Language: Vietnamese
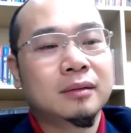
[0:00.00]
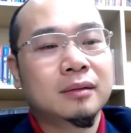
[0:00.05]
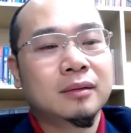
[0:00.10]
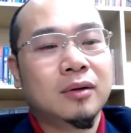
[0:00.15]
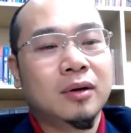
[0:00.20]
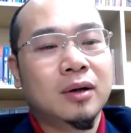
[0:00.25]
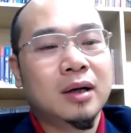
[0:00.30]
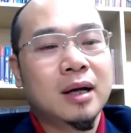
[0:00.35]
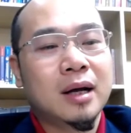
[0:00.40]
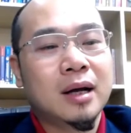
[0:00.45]

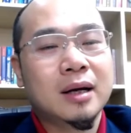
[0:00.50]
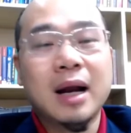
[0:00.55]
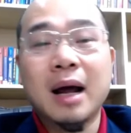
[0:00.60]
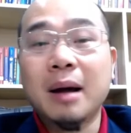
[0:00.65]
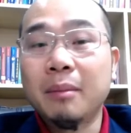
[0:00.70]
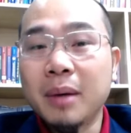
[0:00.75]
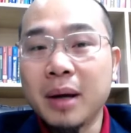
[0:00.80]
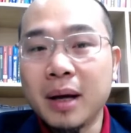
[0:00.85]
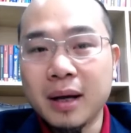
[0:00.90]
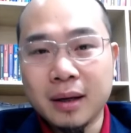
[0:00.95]
gọi là
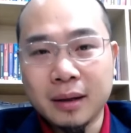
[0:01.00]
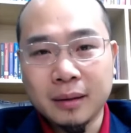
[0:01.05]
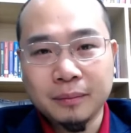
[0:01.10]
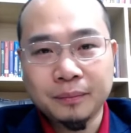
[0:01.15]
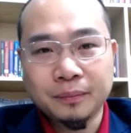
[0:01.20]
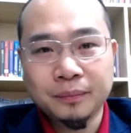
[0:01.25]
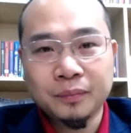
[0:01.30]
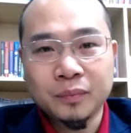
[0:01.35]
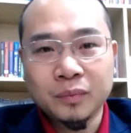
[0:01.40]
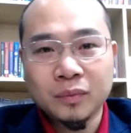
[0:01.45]
đam mê.
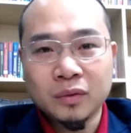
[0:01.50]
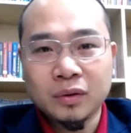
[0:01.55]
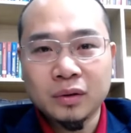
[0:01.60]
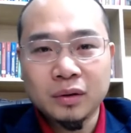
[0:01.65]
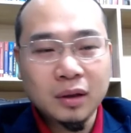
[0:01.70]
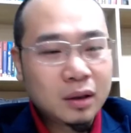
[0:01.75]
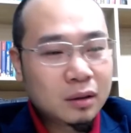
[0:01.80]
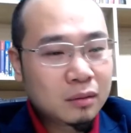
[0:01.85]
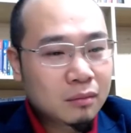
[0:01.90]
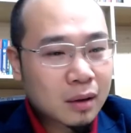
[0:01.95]

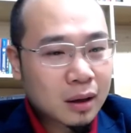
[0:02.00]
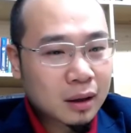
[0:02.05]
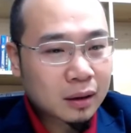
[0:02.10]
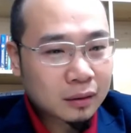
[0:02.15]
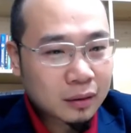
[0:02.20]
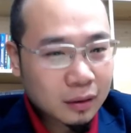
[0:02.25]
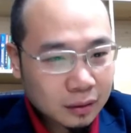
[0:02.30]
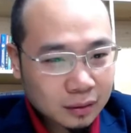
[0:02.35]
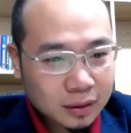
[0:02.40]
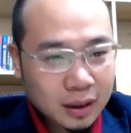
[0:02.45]
Nhưng mà
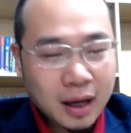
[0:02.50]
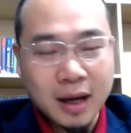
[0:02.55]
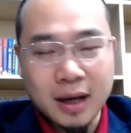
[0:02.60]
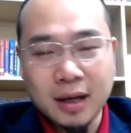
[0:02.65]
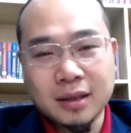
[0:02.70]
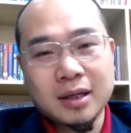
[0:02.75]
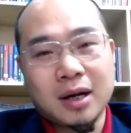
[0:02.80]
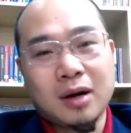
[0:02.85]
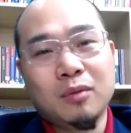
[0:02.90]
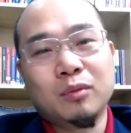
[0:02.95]
thực tế
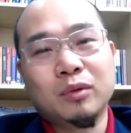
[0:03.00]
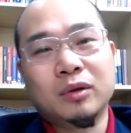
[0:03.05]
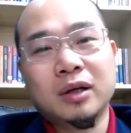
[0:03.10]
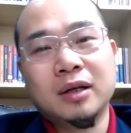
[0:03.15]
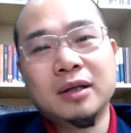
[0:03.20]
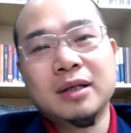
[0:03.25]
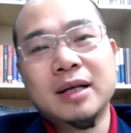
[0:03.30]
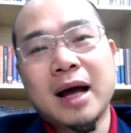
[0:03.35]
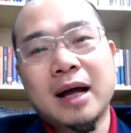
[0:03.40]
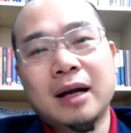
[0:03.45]
sau một
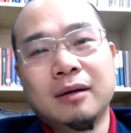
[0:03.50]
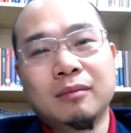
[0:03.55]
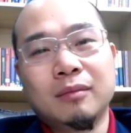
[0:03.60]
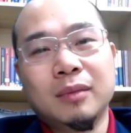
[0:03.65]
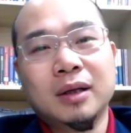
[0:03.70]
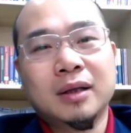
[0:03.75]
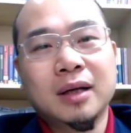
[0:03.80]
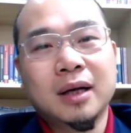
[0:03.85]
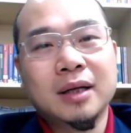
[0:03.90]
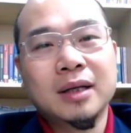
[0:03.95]
thời gian
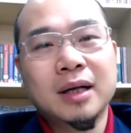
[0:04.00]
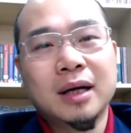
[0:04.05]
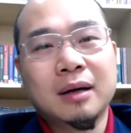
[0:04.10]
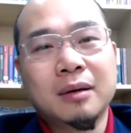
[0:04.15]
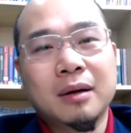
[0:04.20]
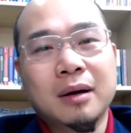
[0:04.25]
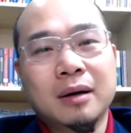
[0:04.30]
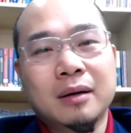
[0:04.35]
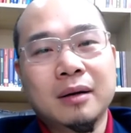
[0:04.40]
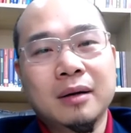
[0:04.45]
mình thấy rằng
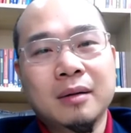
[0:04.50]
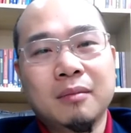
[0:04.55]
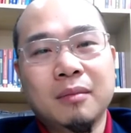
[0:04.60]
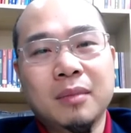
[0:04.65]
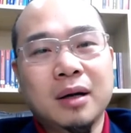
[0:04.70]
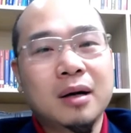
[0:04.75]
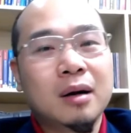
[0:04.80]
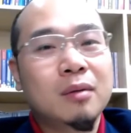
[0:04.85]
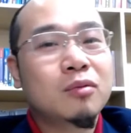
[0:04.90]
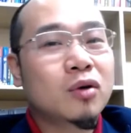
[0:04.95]
là
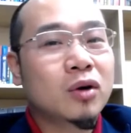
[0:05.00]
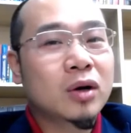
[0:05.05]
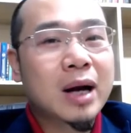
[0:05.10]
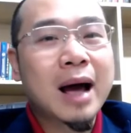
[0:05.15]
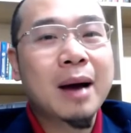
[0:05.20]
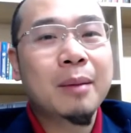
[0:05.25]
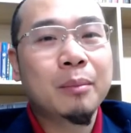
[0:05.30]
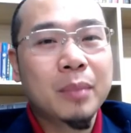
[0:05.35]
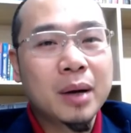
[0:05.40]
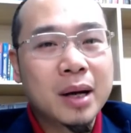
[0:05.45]
mình không còn
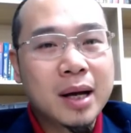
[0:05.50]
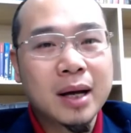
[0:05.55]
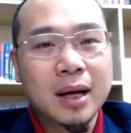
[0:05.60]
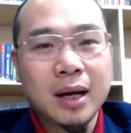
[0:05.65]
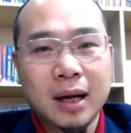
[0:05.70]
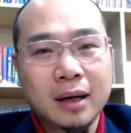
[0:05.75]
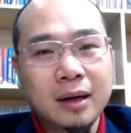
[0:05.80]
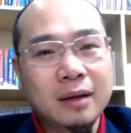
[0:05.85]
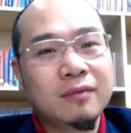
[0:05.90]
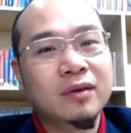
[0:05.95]
đam mê
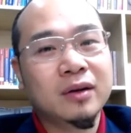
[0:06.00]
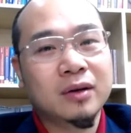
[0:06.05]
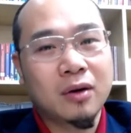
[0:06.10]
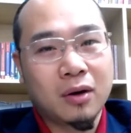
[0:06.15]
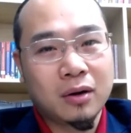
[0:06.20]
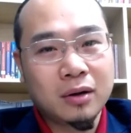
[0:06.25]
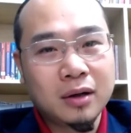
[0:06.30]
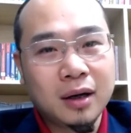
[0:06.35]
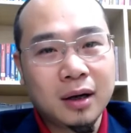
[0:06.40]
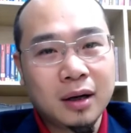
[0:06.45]
cái lĩnh vực
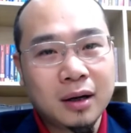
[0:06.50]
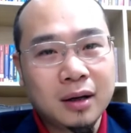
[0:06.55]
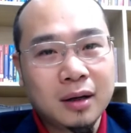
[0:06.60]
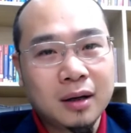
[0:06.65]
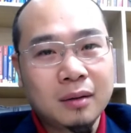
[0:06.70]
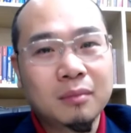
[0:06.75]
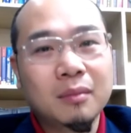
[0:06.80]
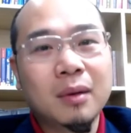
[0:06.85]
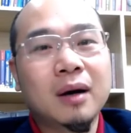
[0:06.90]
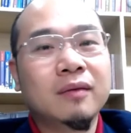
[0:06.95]
đó nữa.
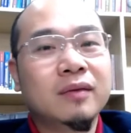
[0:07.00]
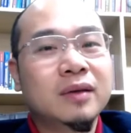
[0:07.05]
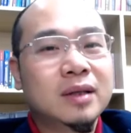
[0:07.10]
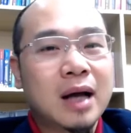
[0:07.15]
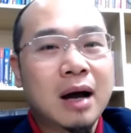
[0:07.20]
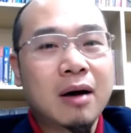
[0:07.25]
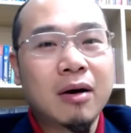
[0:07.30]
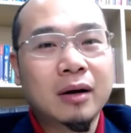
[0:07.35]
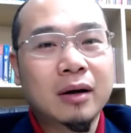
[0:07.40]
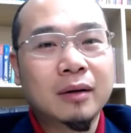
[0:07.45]
Bởi vì
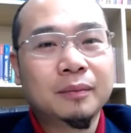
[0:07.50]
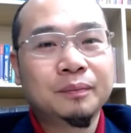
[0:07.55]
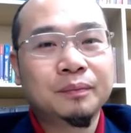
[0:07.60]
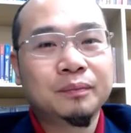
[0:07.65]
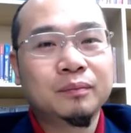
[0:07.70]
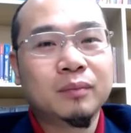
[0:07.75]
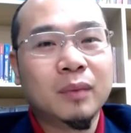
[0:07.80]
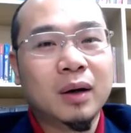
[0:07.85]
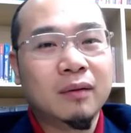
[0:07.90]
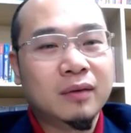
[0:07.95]
sao ạ?
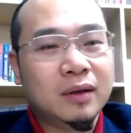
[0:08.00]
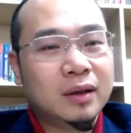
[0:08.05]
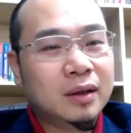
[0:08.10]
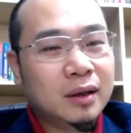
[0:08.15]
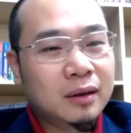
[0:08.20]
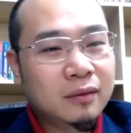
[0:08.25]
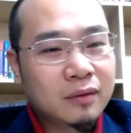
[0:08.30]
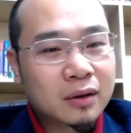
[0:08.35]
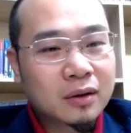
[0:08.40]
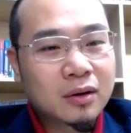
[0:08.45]
Bởi vì
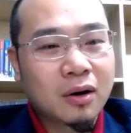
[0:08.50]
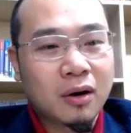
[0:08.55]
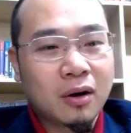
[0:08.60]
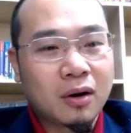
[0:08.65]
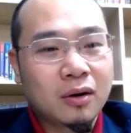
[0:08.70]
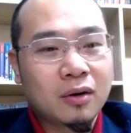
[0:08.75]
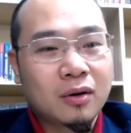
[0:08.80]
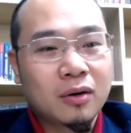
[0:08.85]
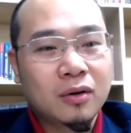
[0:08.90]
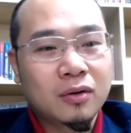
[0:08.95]
lĩnh vực
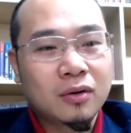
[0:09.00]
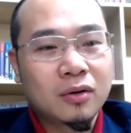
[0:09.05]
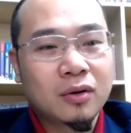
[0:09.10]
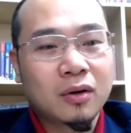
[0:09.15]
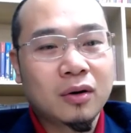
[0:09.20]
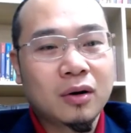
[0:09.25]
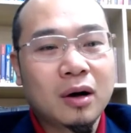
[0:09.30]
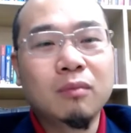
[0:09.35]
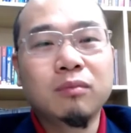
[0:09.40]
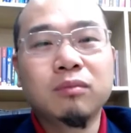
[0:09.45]
đó nó
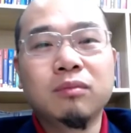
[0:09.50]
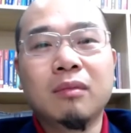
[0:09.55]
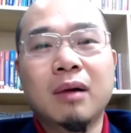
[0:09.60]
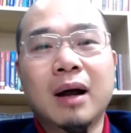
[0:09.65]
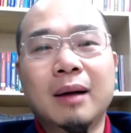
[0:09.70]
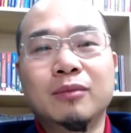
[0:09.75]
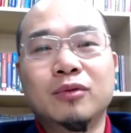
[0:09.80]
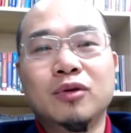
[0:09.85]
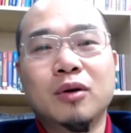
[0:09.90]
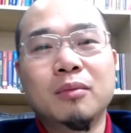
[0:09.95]
không
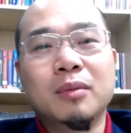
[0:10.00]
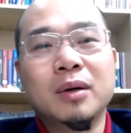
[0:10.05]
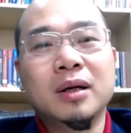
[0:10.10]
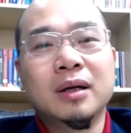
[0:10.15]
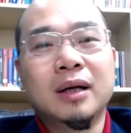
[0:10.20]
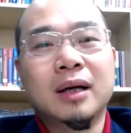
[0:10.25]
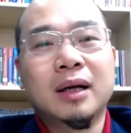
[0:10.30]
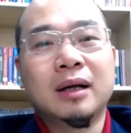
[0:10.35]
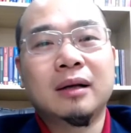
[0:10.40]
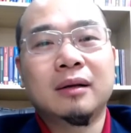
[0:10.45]
làm cho
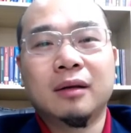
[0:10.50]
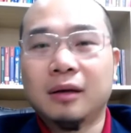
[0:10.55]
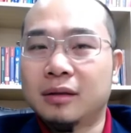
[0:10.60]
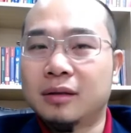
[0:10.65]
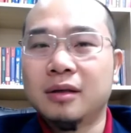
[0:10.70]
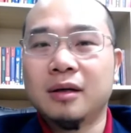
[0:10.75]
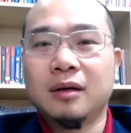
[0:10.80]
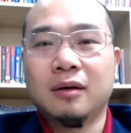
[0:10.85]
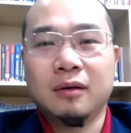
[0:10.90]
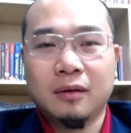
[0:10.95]
mình thực
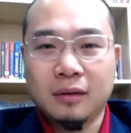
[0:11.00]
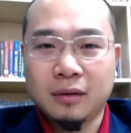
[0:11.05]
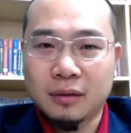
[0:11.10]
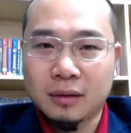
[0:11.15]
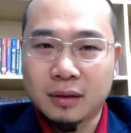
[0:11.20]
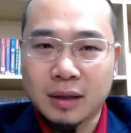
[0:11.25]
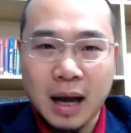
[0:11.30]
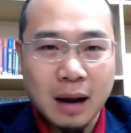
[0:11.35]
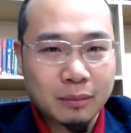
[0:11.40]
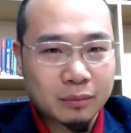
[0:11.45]
sự
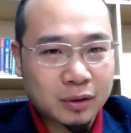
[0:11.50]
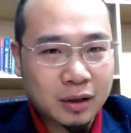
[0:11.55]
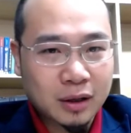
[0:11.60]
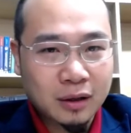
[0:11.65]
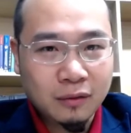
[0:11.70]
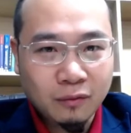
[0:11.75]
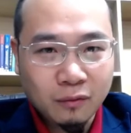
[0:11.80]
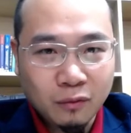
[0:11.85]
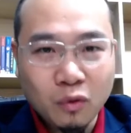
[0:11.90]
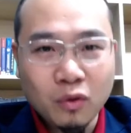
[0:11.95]
cảm
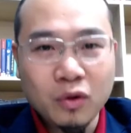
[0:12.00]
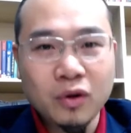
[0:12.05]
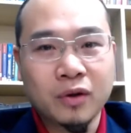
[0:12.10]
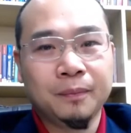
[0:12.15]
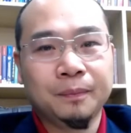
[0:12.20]
thấy vui.